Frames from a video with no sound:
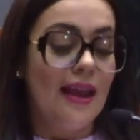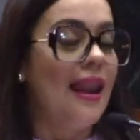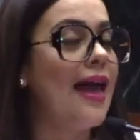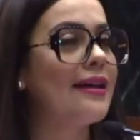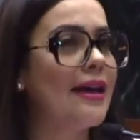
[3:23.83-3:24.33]

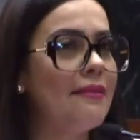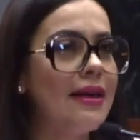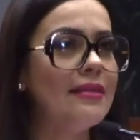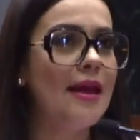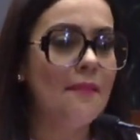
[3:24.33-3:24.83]
La que
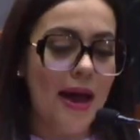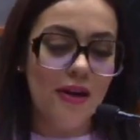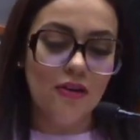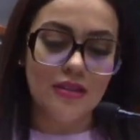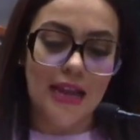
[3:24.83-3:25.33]
vende
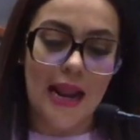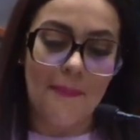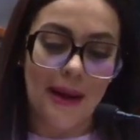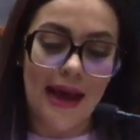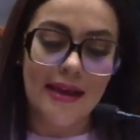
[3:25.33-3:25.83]
mangos en
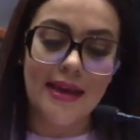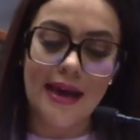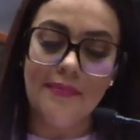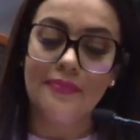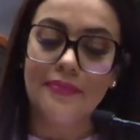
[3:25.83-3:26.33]
la
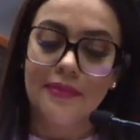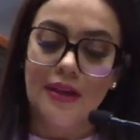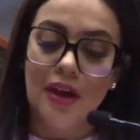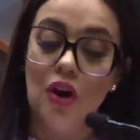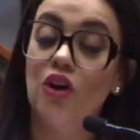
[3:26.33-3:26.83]
playa,
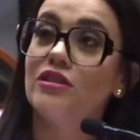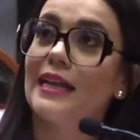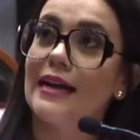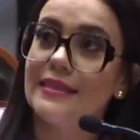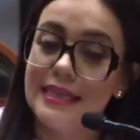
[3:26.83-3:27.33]
los
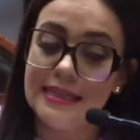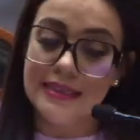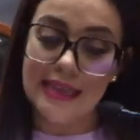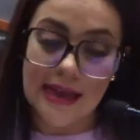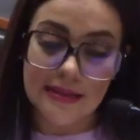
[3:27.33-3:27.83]

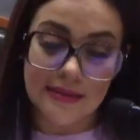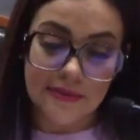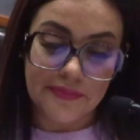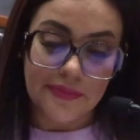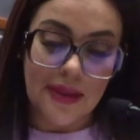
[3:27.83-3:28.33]

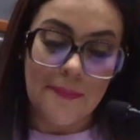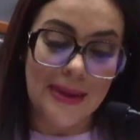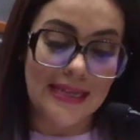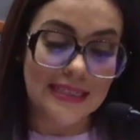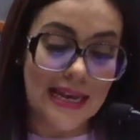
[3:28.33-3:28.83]
taxistas,
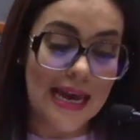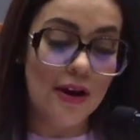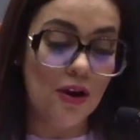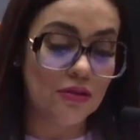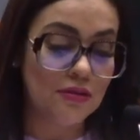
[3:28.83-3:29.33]

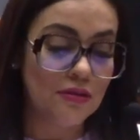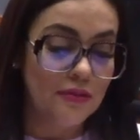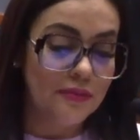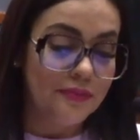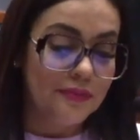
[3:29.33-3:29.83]
meseros,
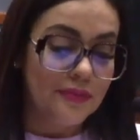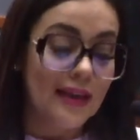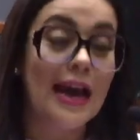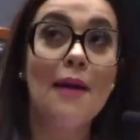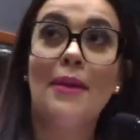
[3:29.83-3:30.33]

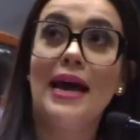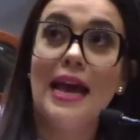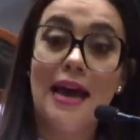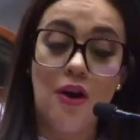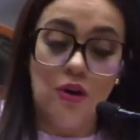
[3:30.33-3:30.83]

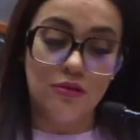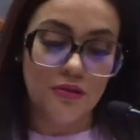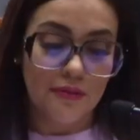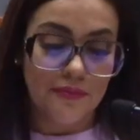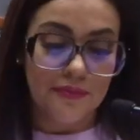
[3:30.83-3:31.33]

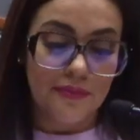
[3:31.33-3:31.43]
camareros,